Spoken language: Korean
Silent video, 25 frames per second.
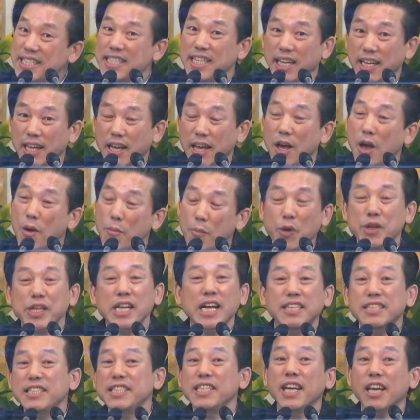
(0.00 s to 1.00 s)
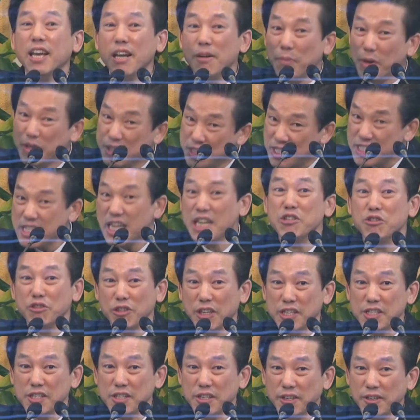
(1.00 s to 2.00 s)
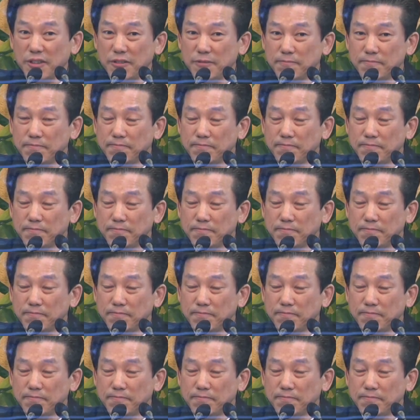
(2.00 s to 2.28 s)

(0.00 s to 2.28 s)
세계. 보이지 않는 세계를 먼저 창조됐어요.